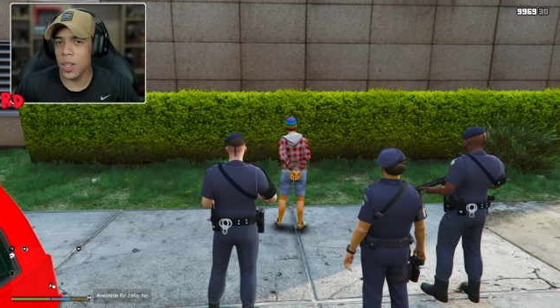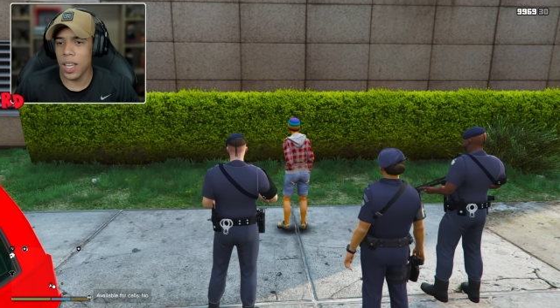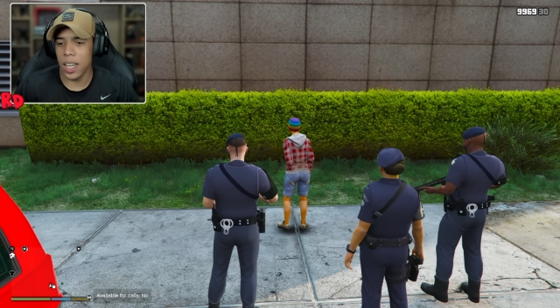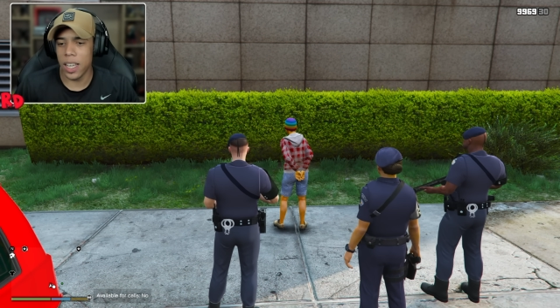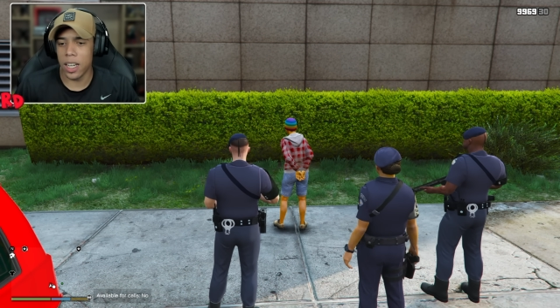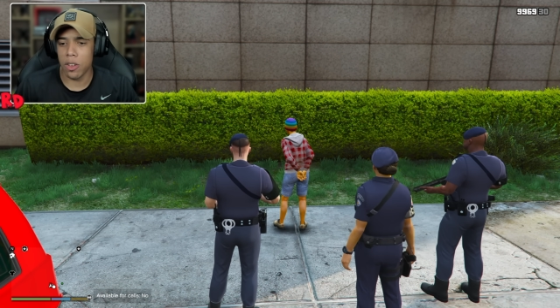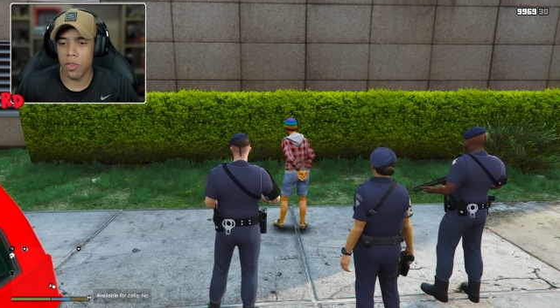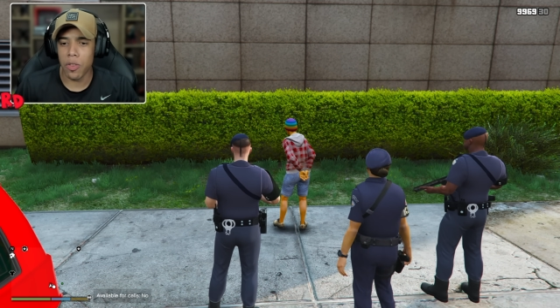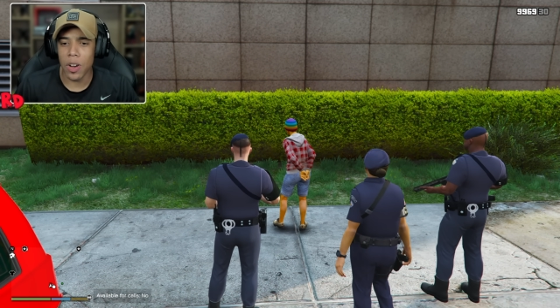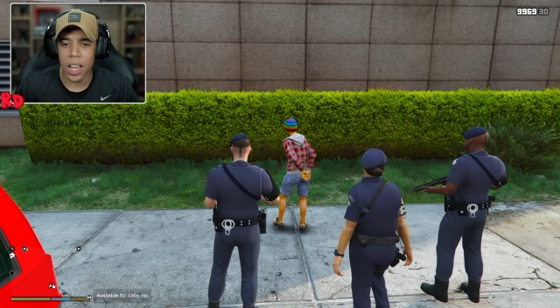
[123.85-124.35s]

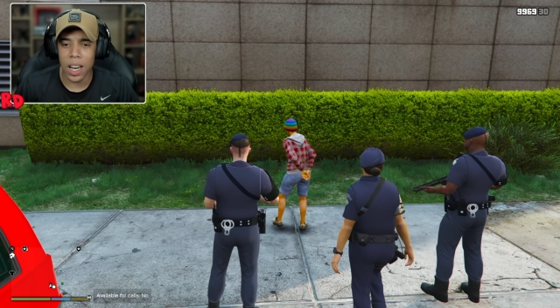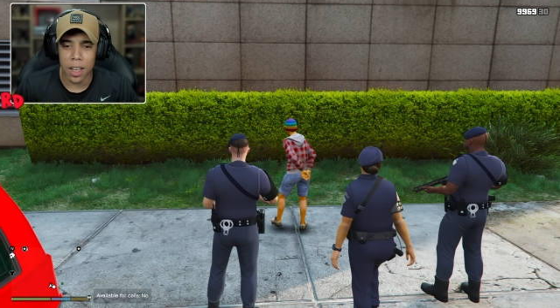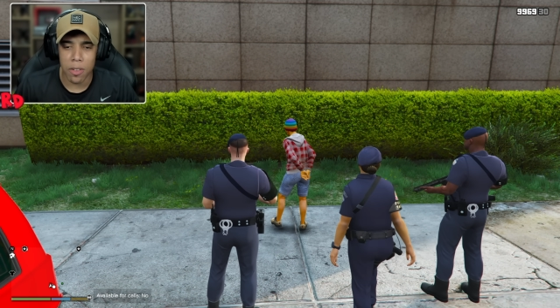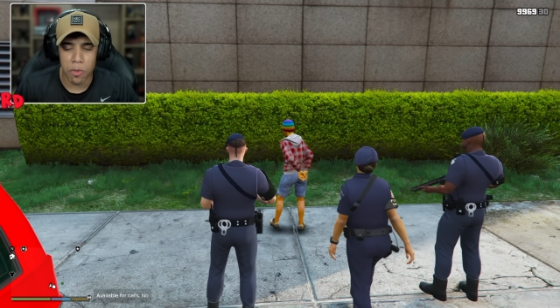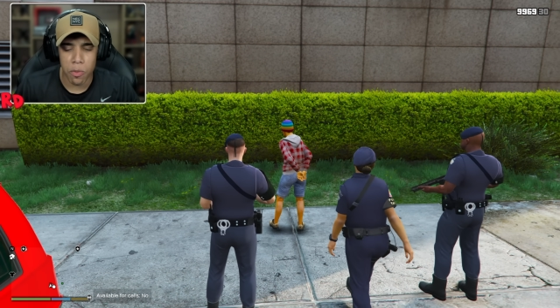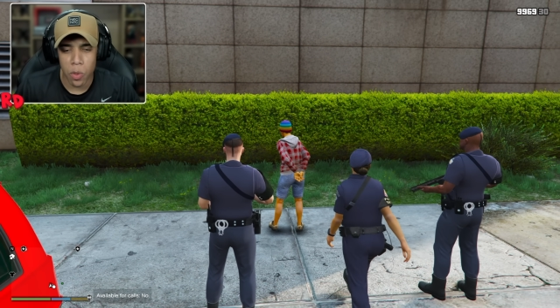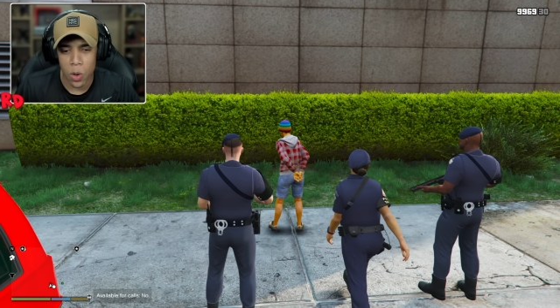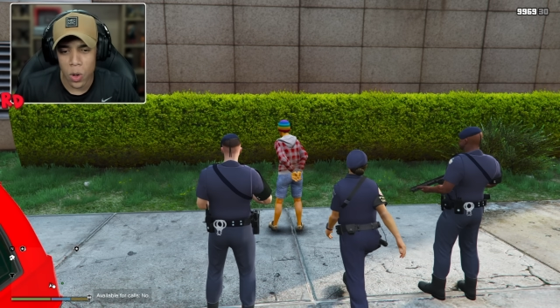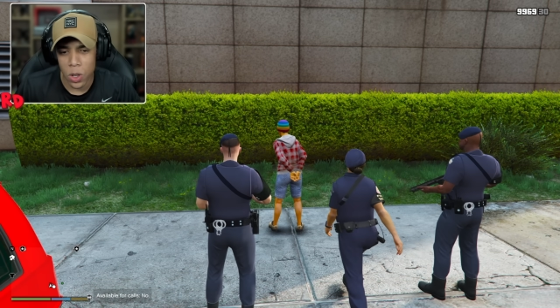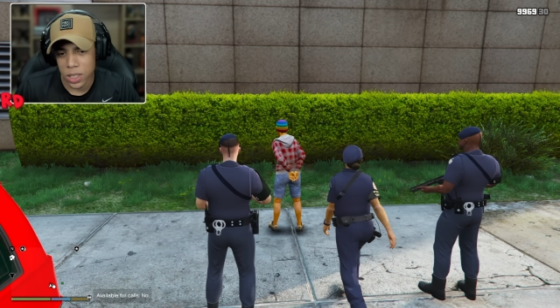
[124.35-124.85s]
galera, falar
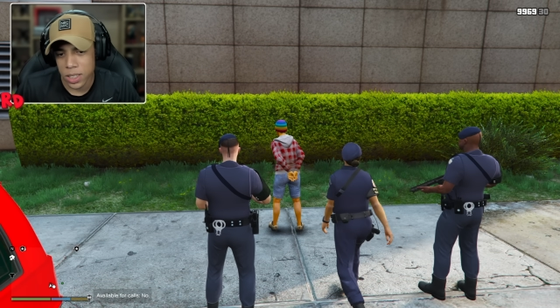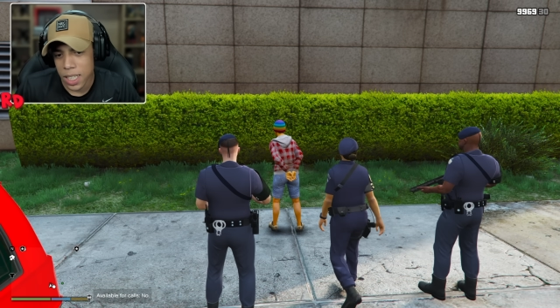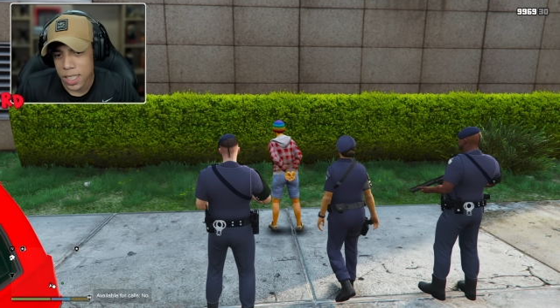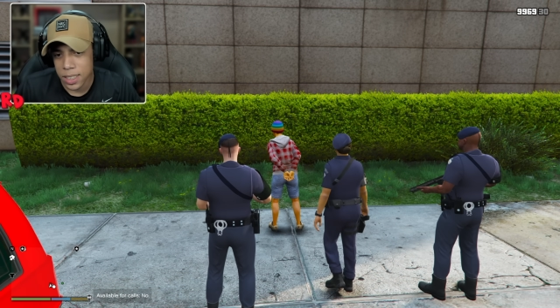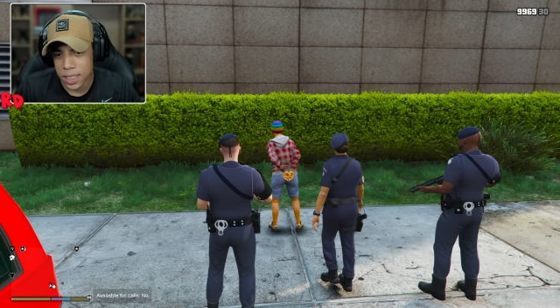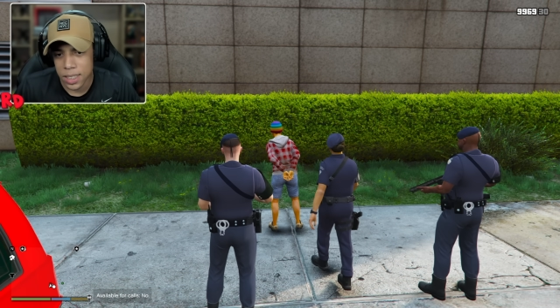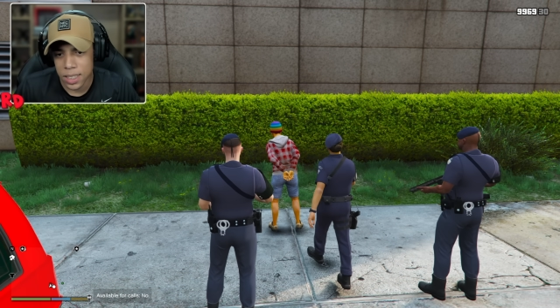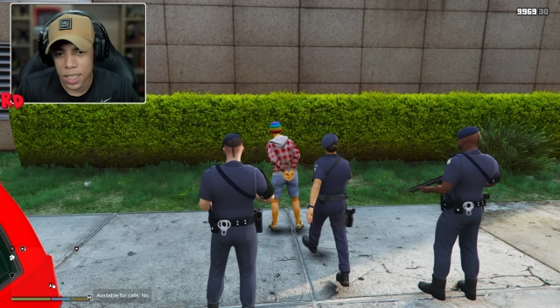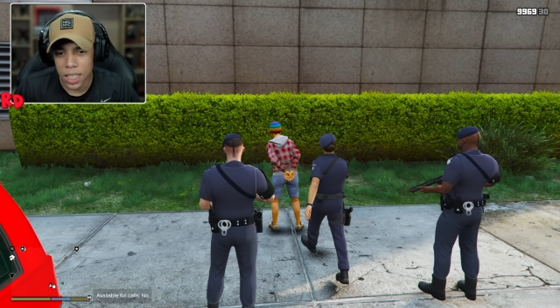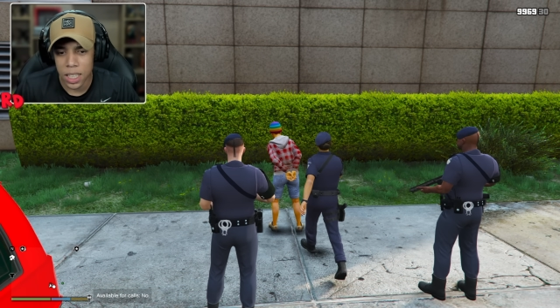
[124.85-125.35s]
Fox é
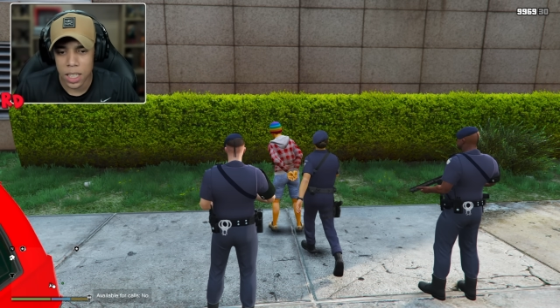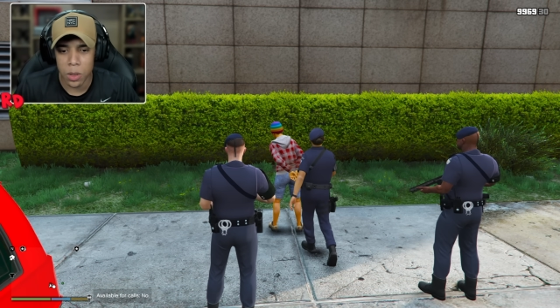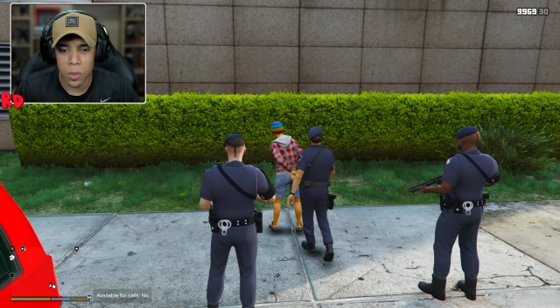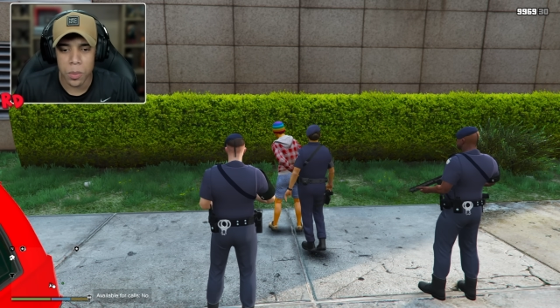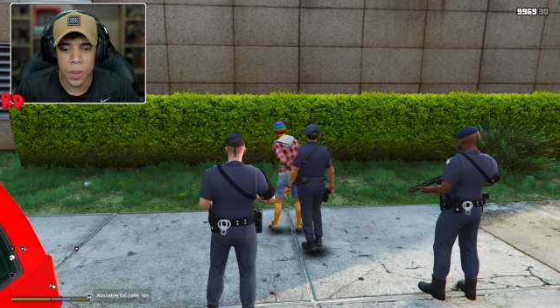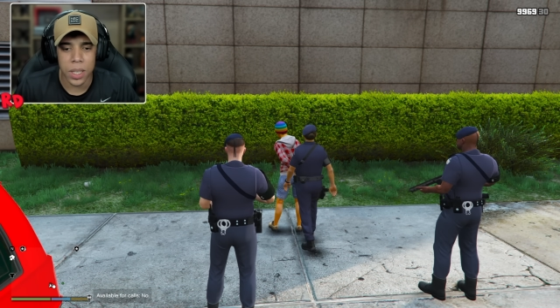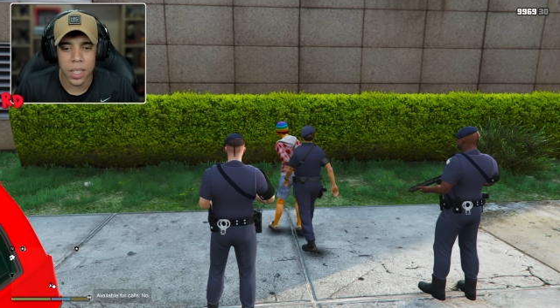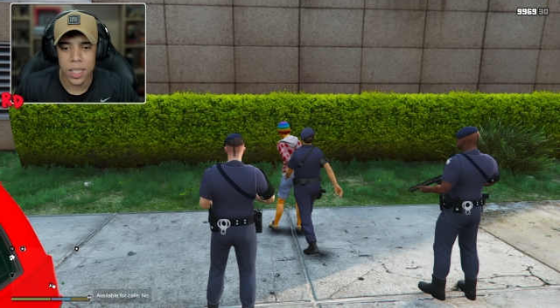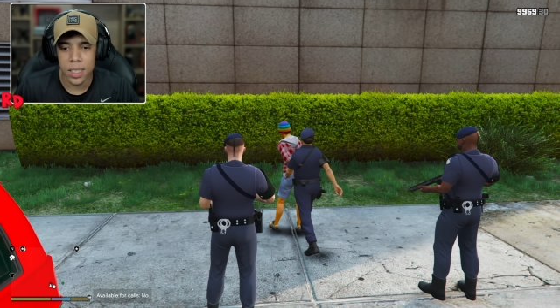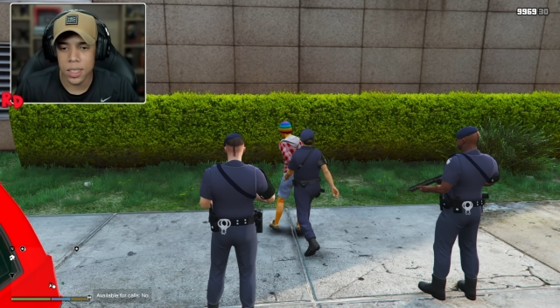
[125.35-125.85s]
estranho,
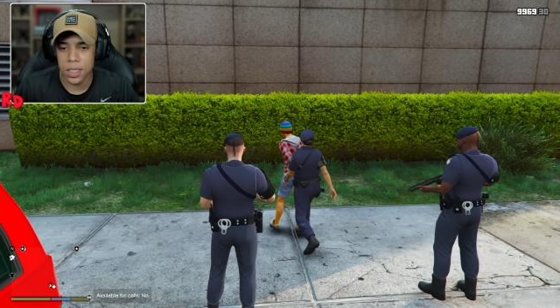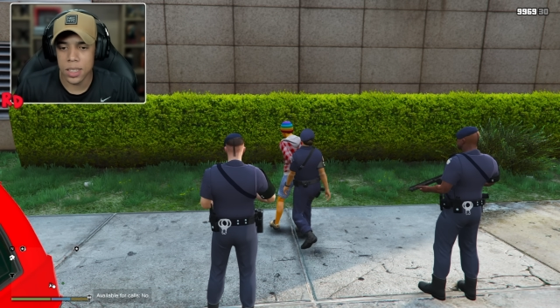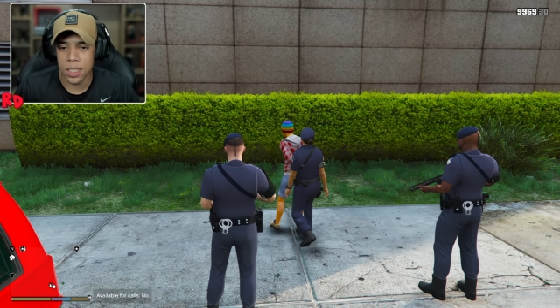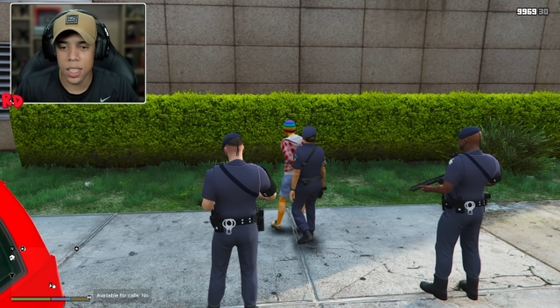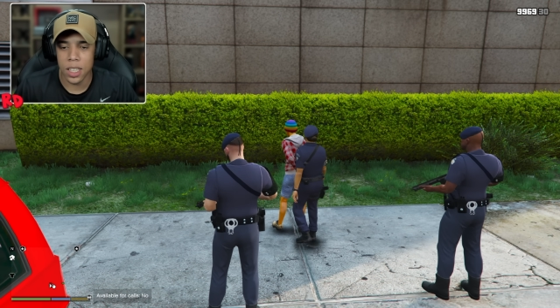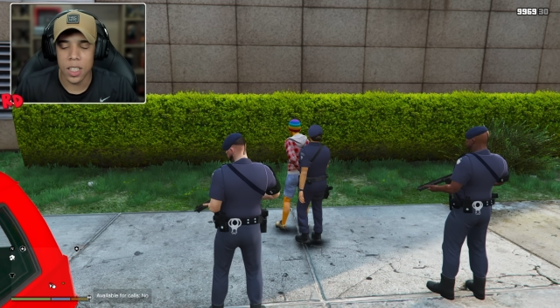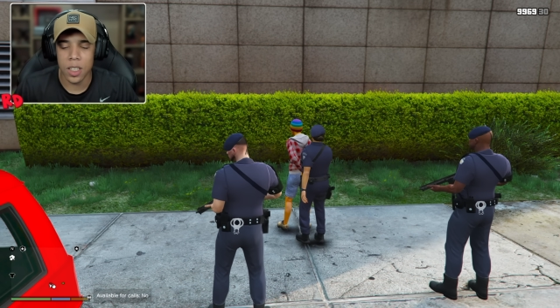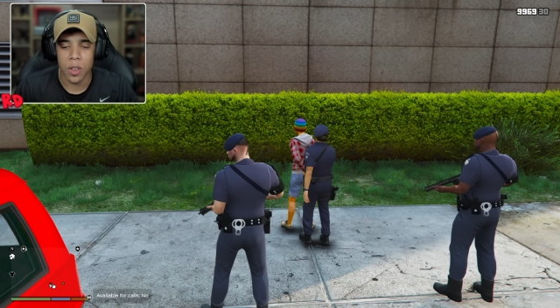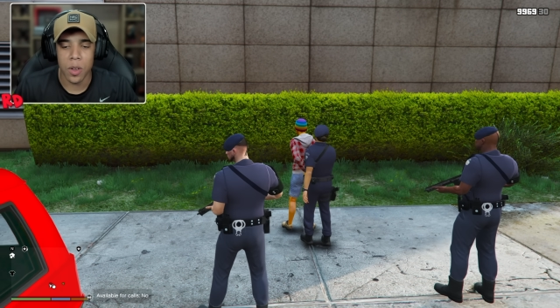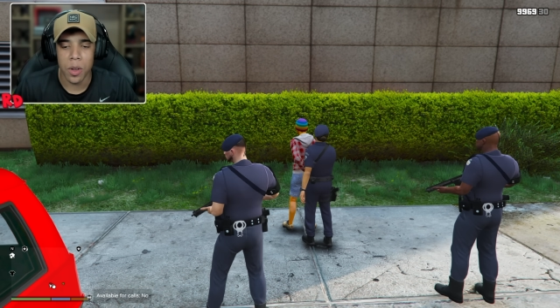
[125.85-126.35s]
mano, é
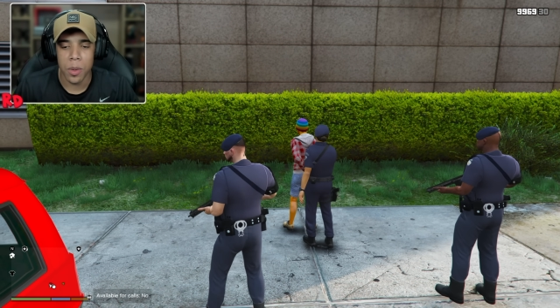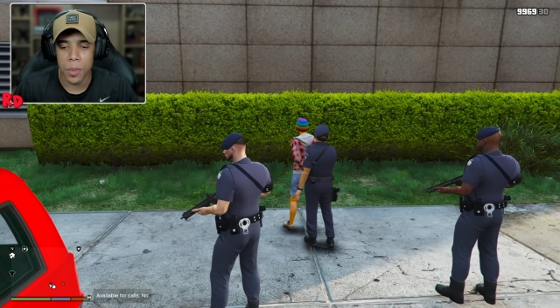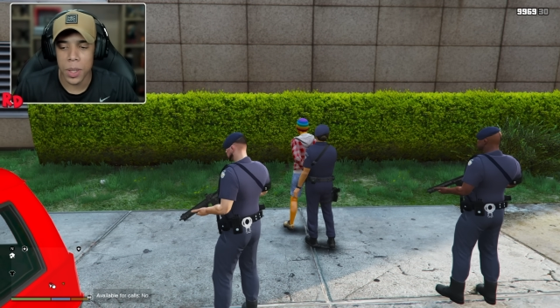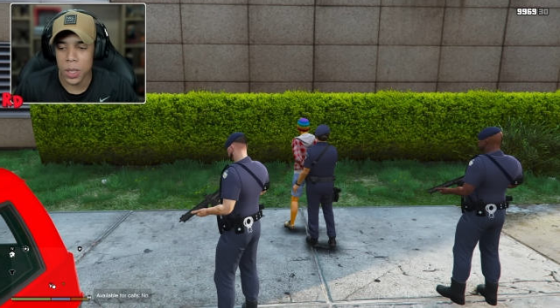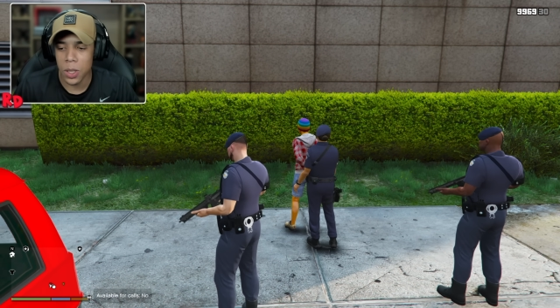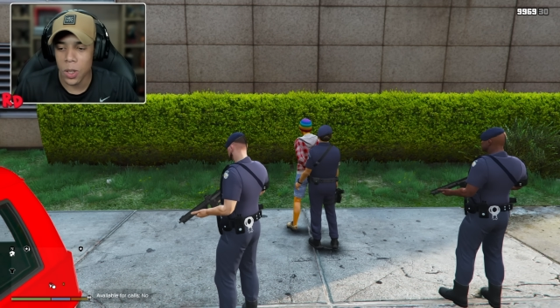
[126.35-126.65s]
estranho. Mas